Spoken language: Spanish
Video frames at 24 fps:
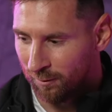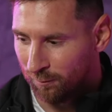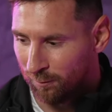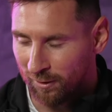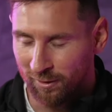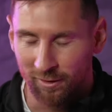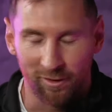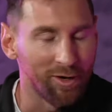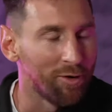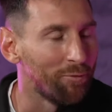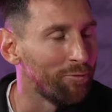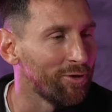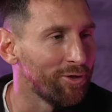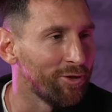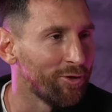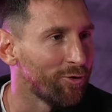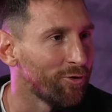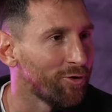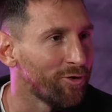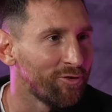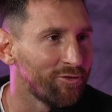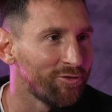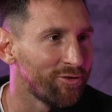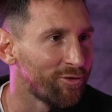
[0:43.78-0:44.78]
prácticamente
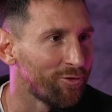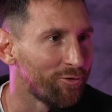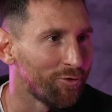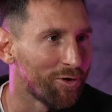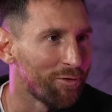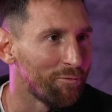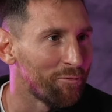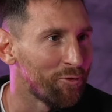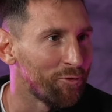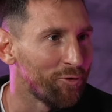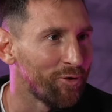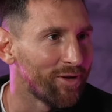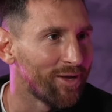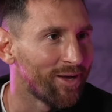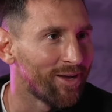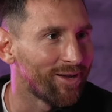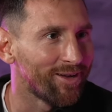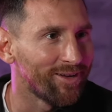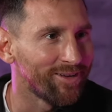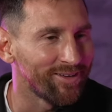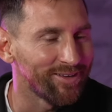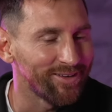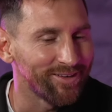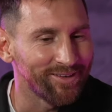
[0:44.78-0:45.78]
lo que hice toda mi vida
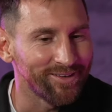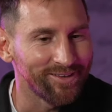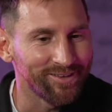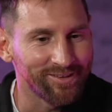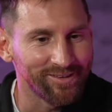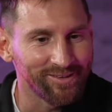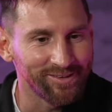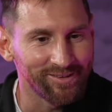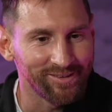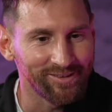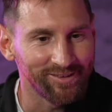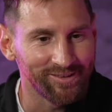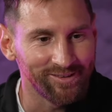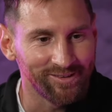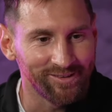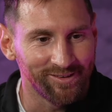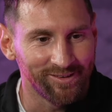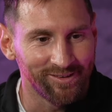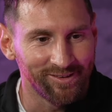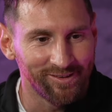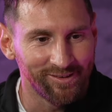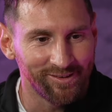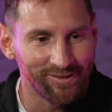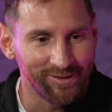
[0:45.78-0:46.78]
y,
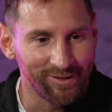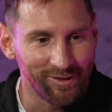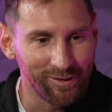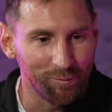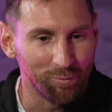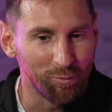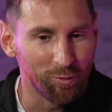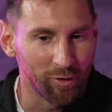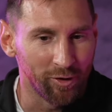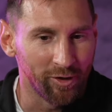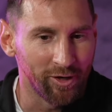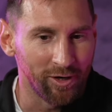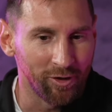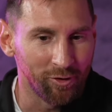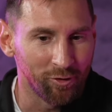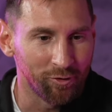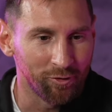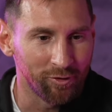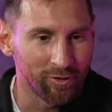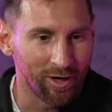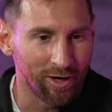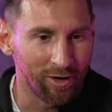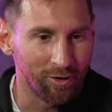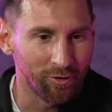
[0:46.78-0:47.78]
poder
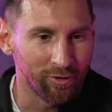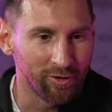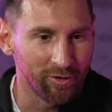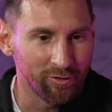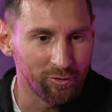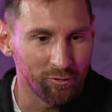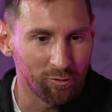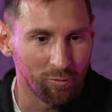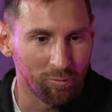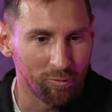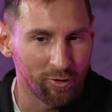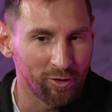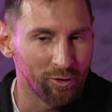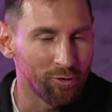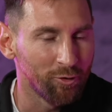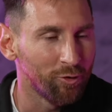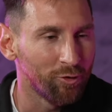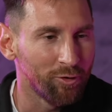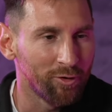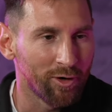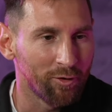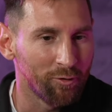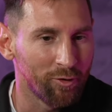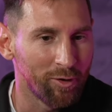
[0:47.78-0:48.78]
encontrarlo en este momento
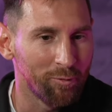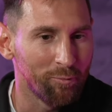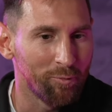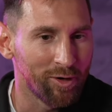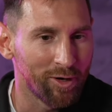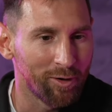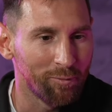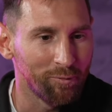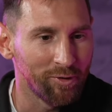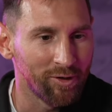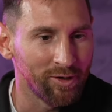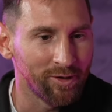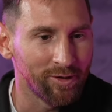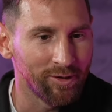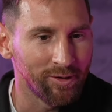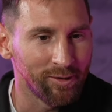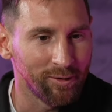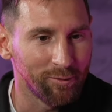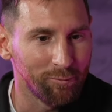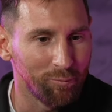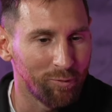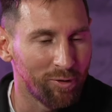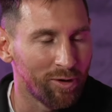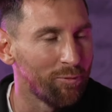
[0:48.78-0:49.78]
otra vez para mí,
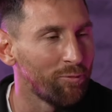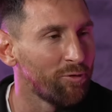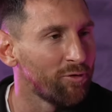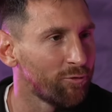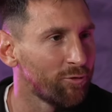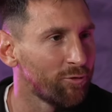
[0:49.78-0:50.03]
para mí